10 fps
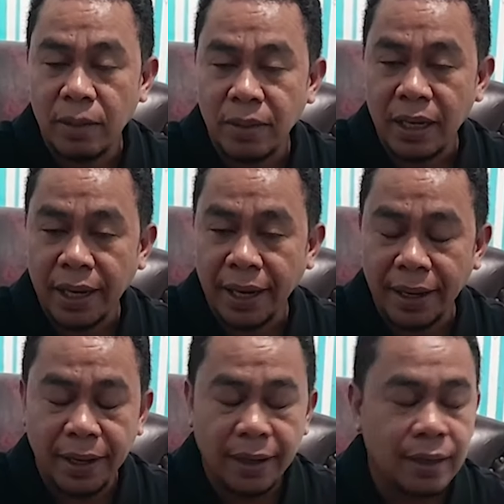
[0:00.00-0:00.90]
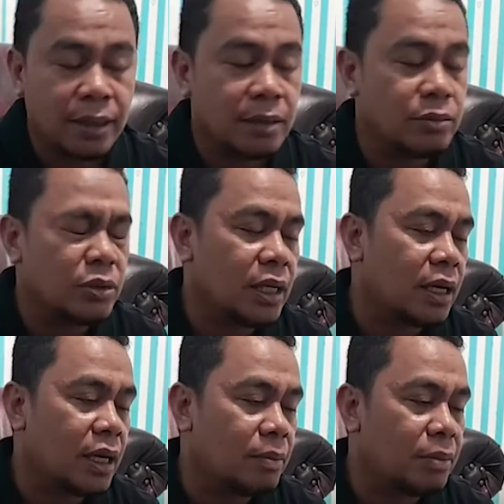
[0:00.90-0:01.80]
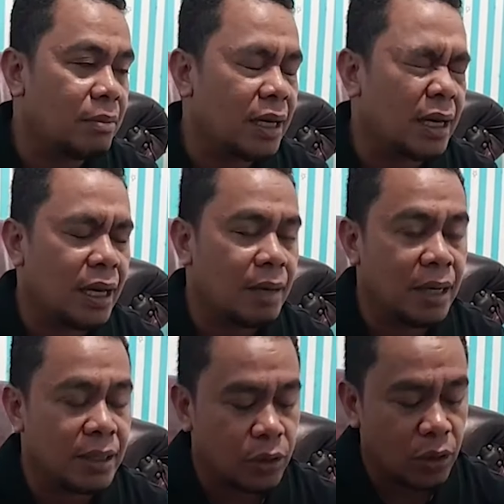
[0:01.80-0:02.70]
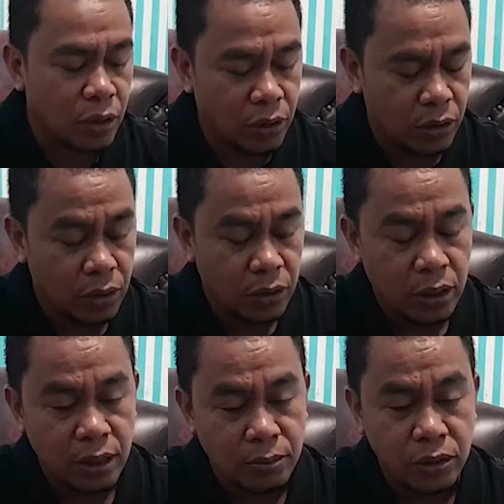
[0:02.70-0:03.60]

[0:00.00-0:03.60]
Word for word: dua Pak Hein kemudian ada Paman Lahabato